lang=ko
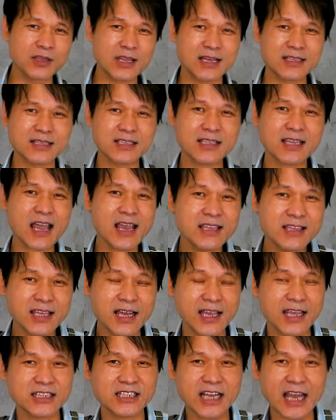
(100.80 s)
난
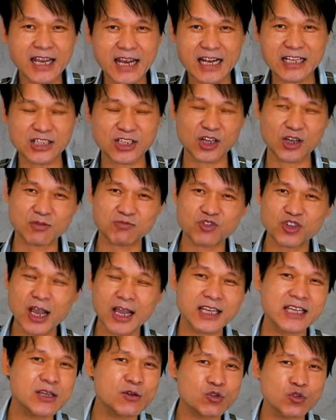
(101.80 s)
타이트하게 샤넬처럼
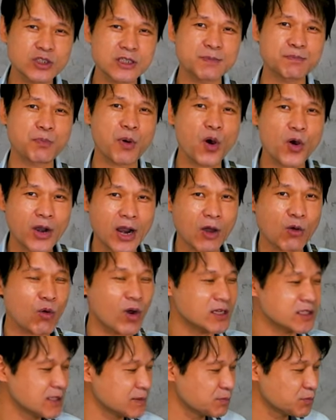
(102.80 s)
쫙 입고 싶어 라고
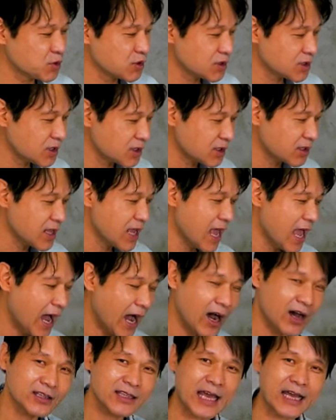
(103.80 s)
하신 분들은
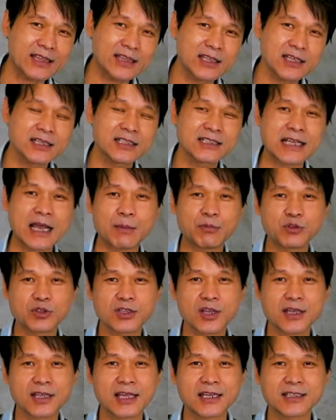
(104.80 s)
다트를
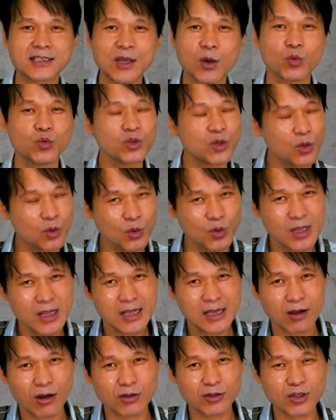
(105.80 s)
잡으셔야 되는데 오늘은
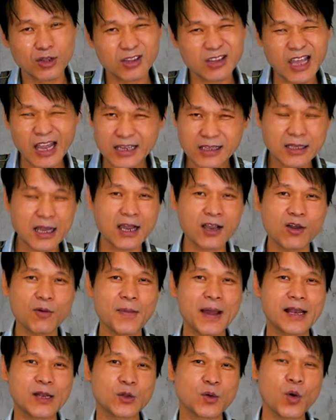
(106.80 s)
타이트한 거
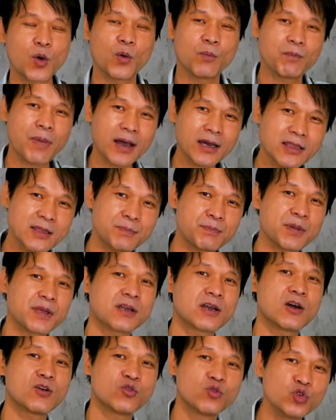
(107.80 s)
말고
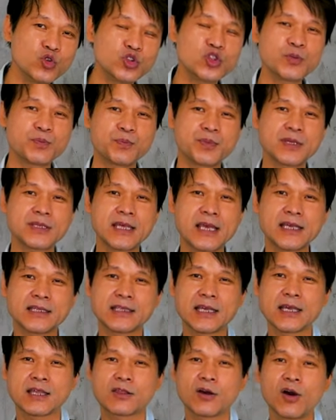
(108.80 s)
박스핏과 루즈핏에
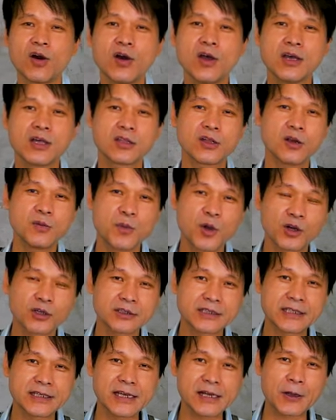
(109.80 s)
대해서 설명을
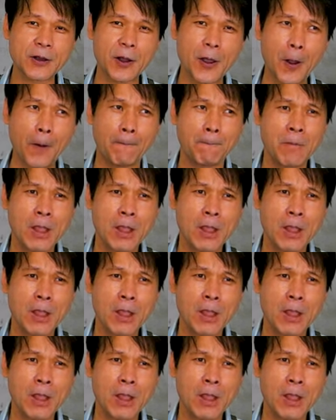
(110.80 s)
드릴 거예요.